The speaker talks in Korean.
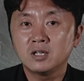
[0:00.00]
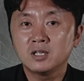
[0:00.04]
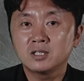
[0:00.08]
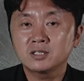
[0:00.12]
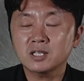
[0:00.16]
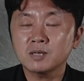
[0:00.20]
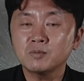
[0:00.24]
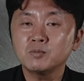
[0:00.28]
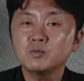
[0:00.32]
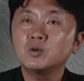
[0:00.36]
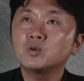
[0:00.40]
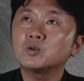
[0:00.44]

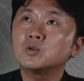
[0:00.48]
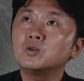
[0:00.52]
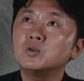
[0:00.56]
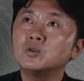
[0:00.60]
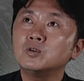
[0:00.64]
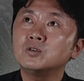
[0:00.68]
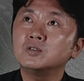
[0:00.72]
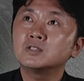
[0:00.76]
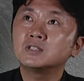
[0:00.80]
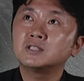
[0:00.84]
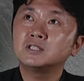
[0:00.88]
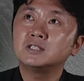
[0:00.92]

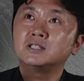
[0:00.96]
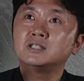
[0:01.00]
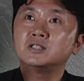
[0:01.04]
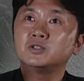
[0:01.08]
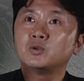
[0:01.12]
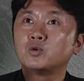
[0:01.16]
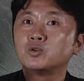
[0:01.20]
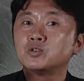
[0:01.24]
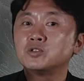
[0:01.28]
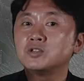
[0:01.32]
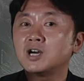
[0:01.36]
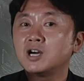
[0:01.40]
참고로 그
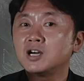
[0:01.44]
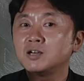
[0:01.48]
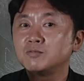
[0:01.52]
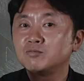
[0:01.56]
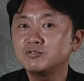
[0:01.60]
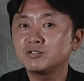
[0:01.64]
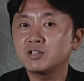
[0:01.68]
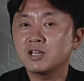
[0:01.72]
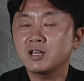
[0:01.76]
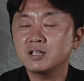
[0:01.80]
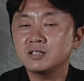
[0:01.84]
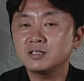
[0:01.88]
요르하
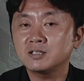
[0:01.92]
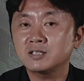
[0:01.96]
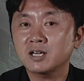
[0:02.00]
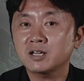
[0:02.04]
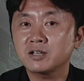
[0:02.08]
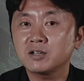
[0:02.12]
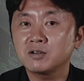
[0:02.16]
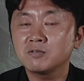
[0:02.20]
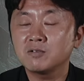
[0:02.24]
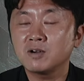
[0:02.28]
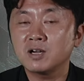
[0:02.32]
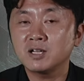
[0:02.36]
부대의
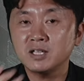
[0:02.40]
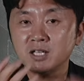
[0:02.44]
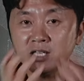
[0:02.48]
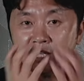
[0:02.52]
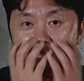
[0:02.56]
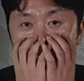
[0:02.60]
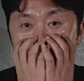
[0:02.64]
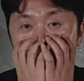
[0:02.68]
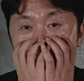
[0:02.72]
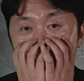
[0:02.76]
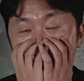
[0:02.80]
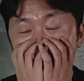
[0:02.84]
사령관이
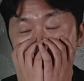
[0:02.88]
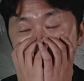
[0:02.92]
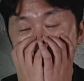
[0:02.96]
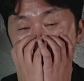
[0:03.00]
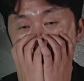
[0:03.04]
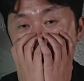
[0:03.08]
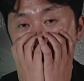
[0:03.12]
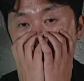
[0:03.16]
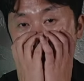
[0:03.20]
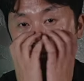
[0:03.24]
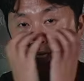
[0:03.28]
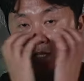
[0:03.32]
입을
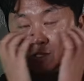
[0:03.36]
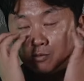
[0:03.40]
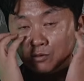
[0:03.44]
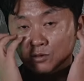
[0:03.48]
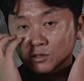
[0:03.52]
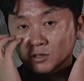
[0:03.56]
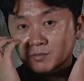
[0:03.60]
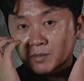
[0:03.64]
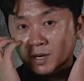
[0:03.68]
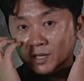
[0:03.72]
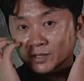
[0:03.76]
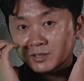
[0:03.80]
가리고
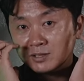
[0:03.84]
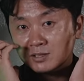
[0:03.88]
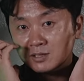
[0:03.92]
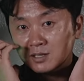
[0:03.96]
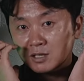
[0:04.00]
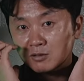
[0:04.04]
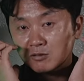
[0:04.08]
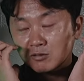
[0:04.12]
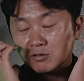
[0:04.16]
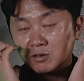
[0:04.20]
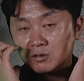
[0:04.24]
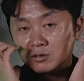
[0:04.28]
있는
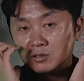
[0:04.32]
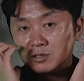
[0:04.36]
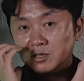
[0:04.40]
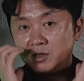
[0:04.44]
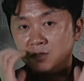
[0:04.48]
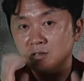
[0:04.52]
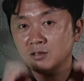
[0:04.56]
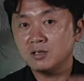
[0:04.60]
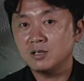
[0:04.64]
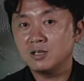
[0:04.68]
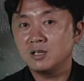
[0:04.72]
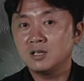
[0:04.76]
마스크라고
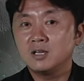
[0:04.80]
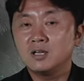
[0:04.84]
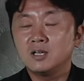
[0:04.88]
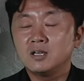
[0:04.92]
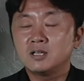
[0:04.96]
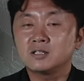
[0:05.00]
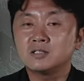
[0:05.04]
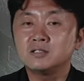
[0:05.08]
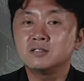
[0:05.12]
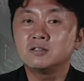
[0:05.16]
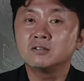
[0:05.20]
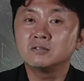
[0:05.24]
있거든요.
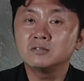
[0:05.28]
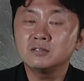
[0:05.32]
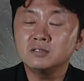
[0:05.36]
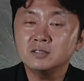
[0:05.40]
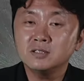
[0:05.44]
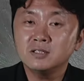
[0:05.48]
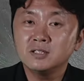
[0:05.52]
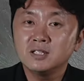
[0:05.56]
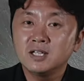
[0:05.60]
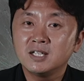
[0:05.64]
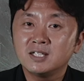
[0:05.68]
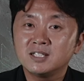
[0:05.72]

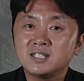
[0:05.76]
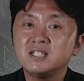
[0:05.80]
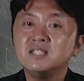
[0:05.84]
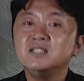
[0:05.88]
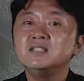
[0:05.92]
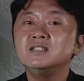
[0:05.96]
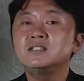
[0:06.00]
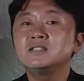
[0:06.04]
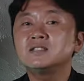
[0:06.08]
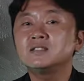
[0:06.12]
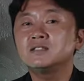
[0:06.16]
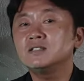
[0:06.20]
그거는
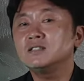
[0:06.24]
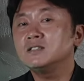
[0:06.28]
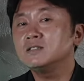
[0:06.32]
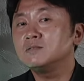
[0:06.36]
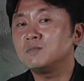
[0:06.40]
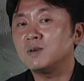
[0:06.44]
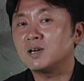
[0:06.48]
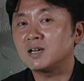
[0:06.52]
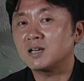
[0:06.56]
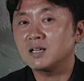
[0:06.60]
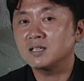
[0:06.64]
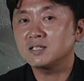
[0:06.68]
진실을
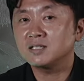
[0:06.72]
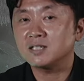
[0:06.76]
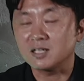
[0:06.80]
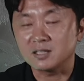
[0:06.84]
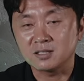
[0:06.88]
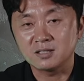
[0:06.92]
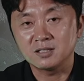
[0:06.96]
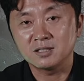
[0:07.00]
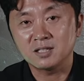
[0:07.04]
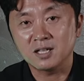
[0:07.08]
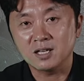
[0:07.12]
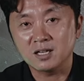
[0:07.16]
말하지
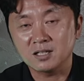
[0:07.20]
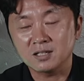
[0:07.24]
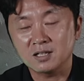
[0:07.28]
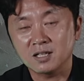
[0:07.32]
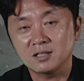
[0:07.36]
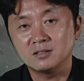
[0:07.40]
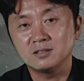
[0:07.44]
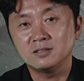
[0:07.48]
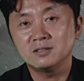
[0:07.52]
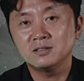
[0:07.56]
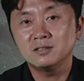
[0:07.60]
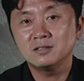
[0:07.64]

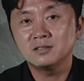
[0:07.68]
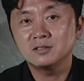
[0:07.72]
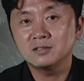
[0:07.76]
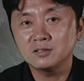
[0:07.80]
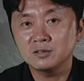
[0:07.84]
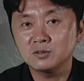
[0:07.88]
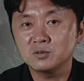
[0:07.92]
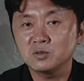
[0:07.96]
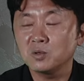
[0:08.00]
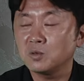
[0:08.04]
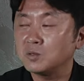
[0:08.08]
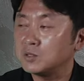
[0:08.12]
않는다라는
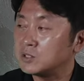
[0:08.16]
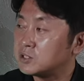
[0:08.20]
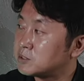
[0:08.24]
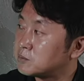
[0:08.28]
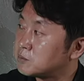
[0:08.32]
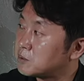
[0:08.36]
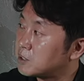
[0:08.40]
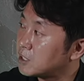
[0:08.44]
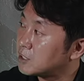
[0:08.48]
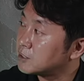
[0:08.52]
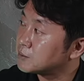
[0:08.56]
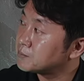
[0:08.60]
뜻도
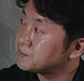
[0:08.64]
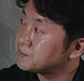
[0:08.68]
있습니다.